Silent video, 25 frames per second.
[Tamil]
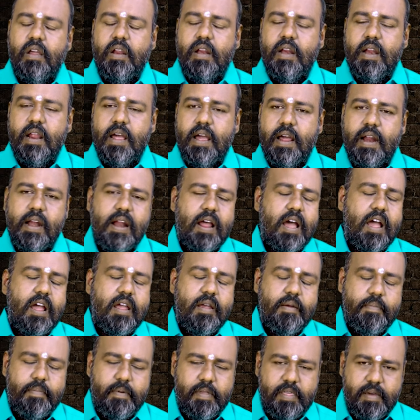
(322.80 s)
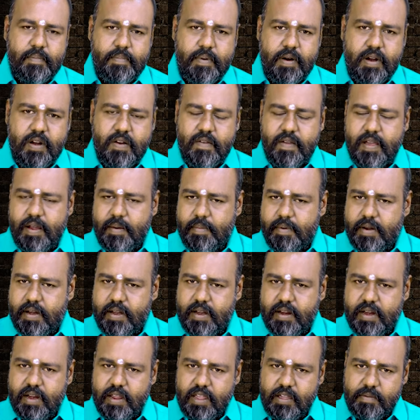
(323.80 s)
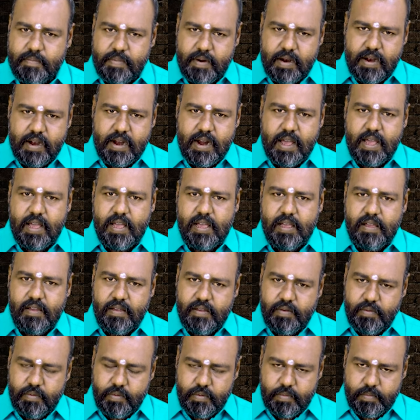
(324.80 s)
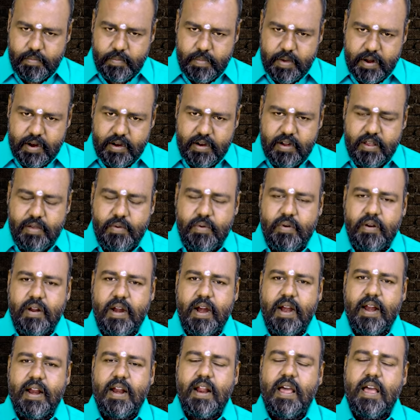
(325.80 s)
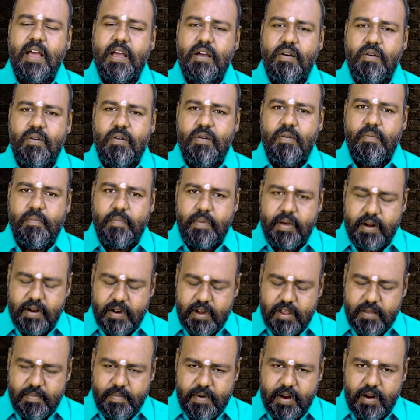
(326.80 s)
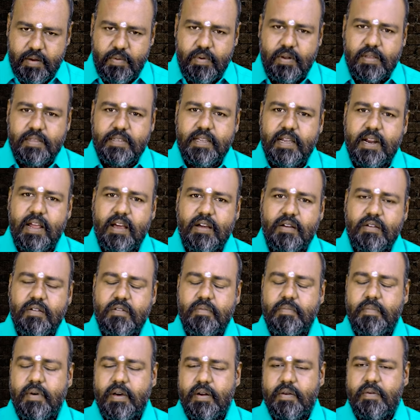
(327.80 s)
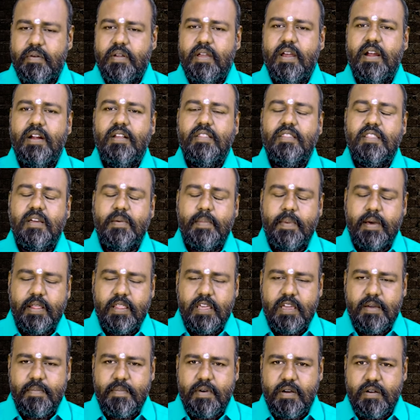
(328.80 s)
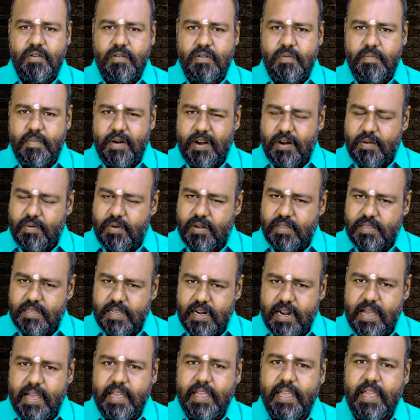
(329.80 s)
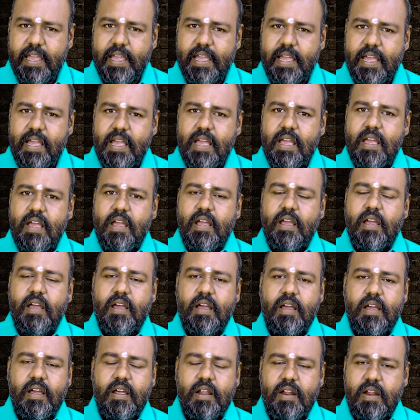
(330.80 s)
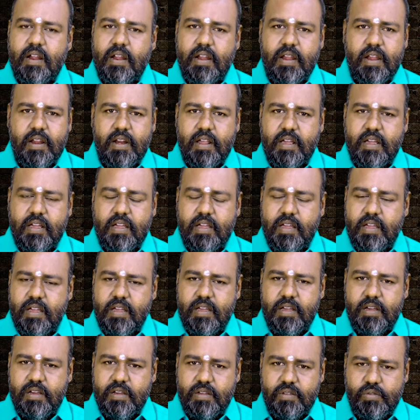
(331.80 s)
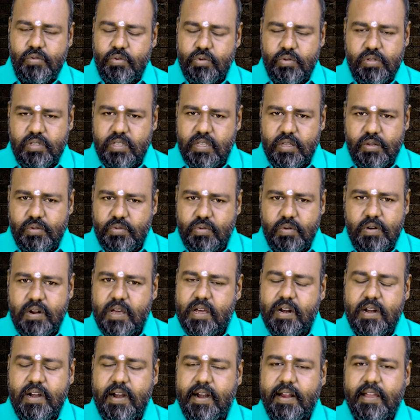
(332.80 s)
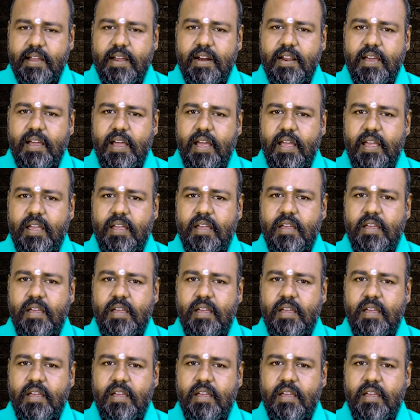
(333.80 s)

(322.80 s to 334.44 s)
இல்லை நான் இப்படி தான் பண்ணுவேன் அப்படின்ட்டு நீங்கள் பண்ணால் மறுபடியும் ஒரு கடனாகும் மறுபடியும் மன உளைச்சலாகும் மறுபடியும் அழுத்தம் அதிகமாகும் மன உளைச்சலாகி எனக்கு ஜோசியர் சொன்னார் நடக்கலைங்க